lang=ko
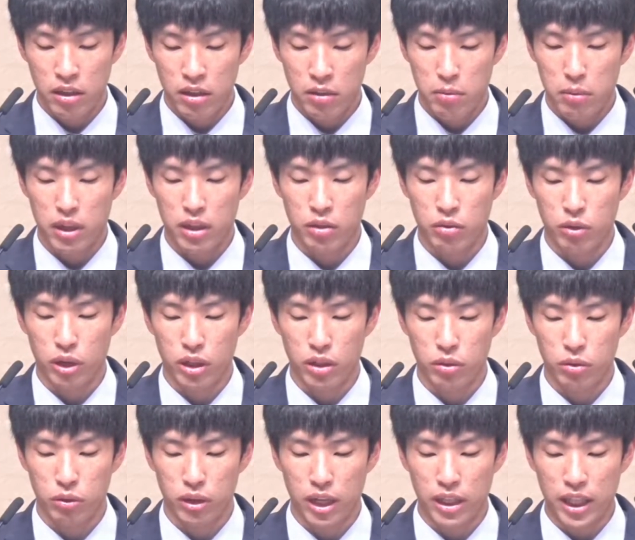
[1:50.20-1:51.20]
많은
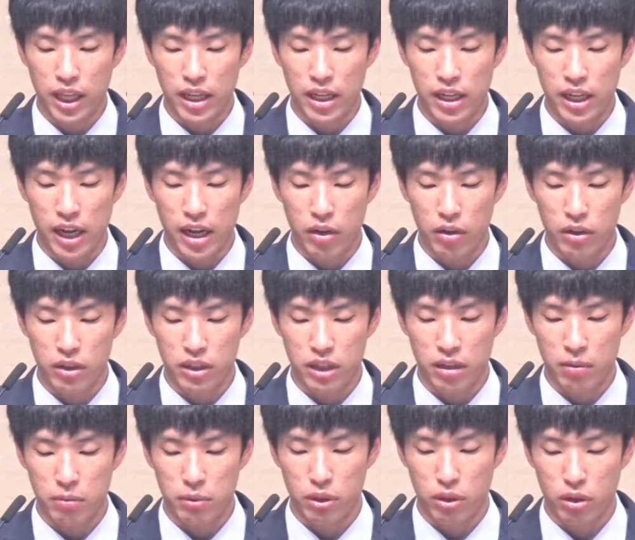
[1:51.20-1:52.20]
황소가 나를
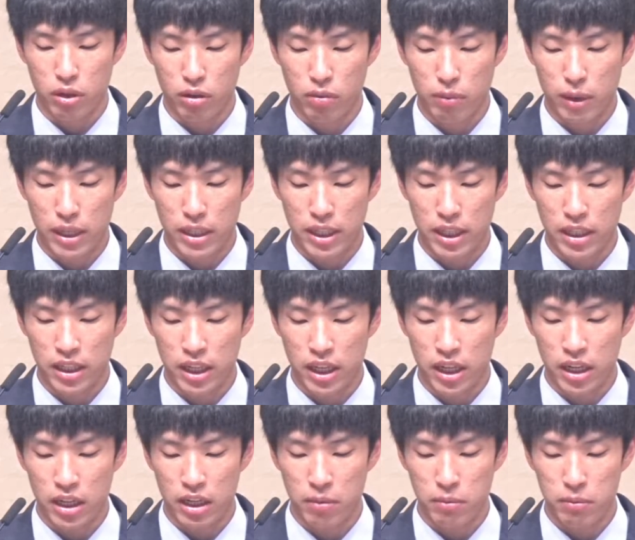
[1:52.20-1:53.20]
에워싸며
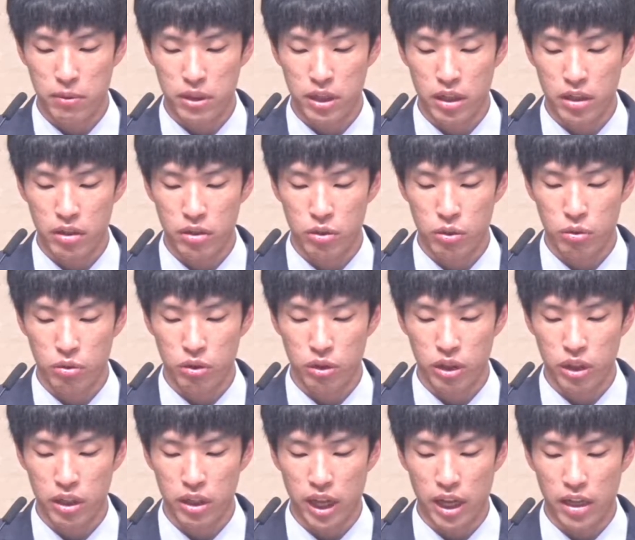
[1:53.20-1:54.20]
바산의 힘센
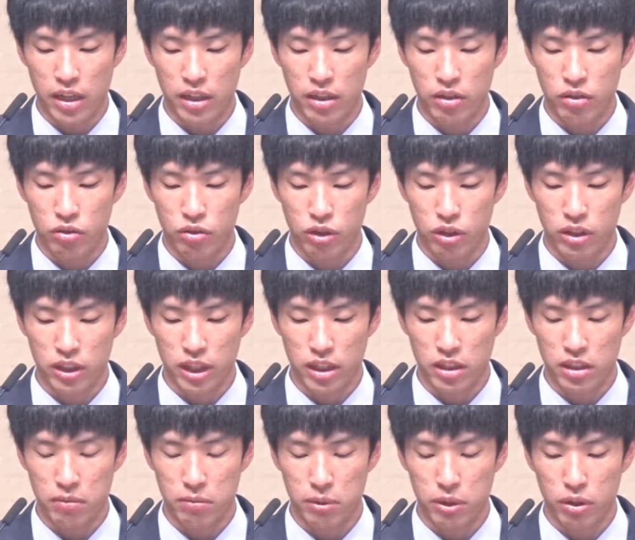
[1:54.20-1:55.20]
소들이 나를
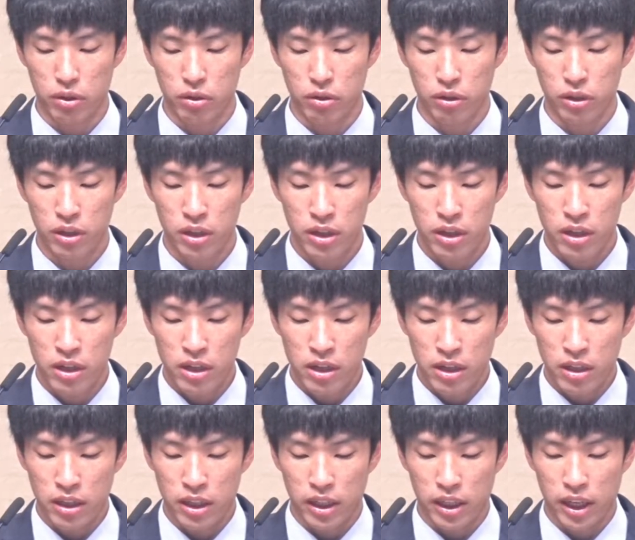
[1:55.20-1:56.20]
둘러쌌으며
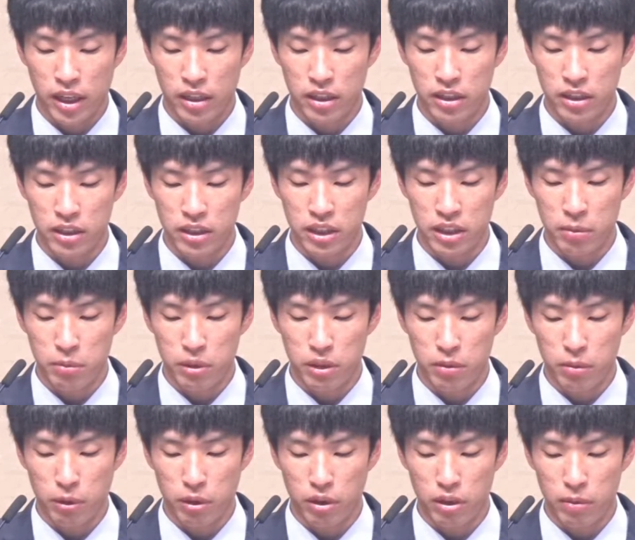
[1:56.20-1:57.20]
내게 그 입을
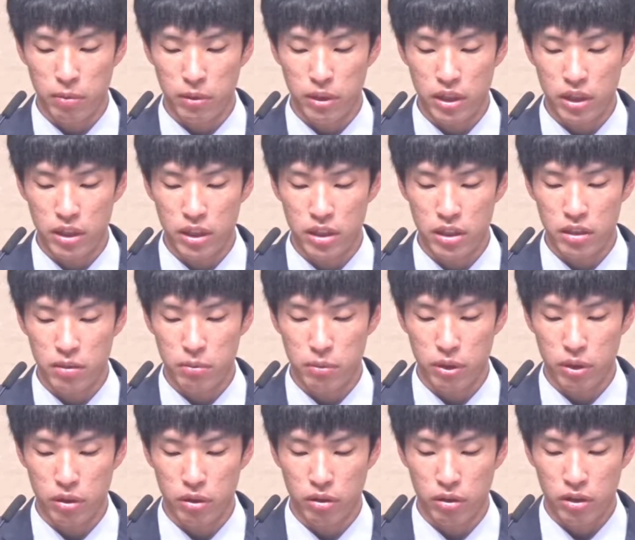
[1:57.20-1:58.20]
벌림이
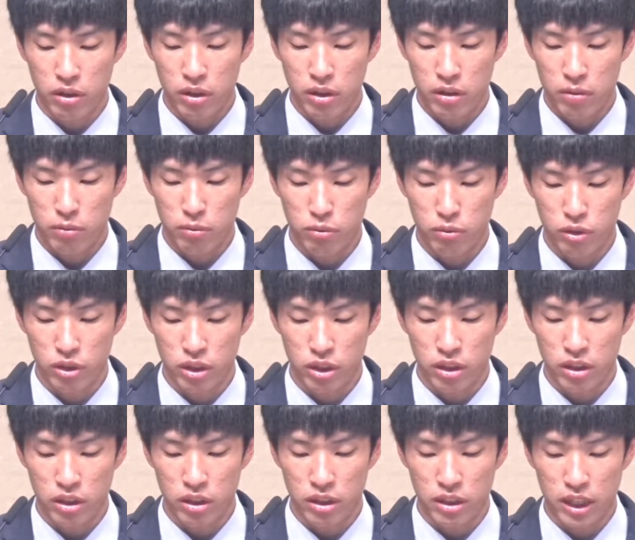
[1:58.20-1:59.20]
찢으며
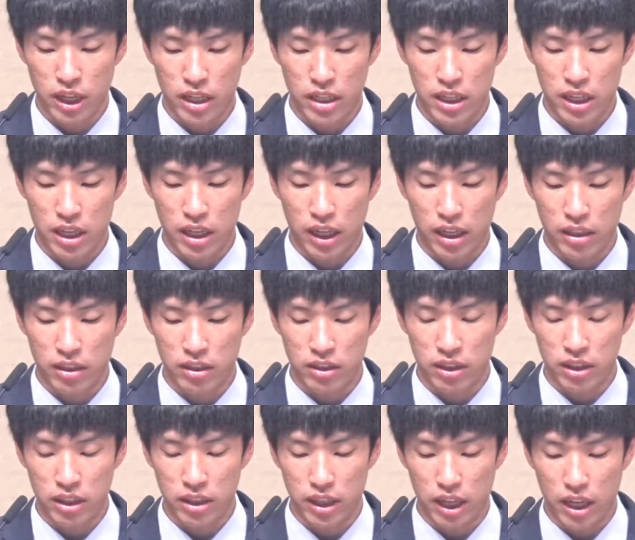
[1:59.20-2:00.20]
부르짖는 사자
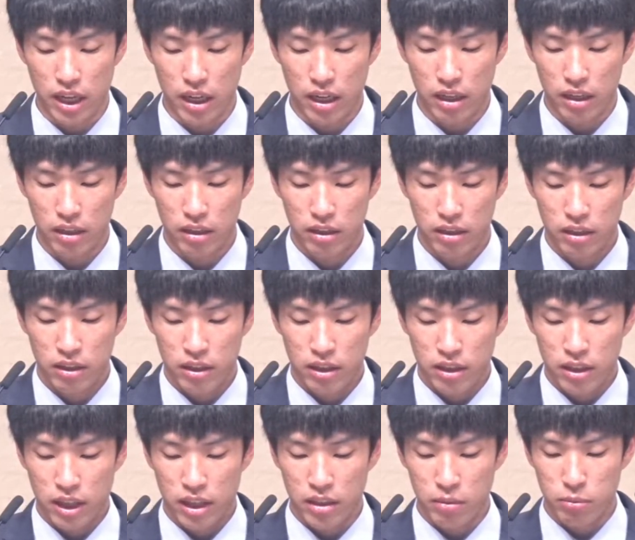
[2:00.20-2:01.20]
같으니이다.
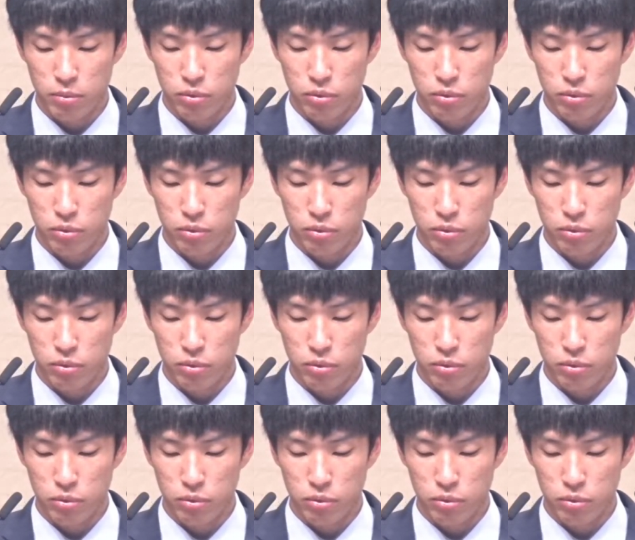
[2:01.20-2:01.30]
나는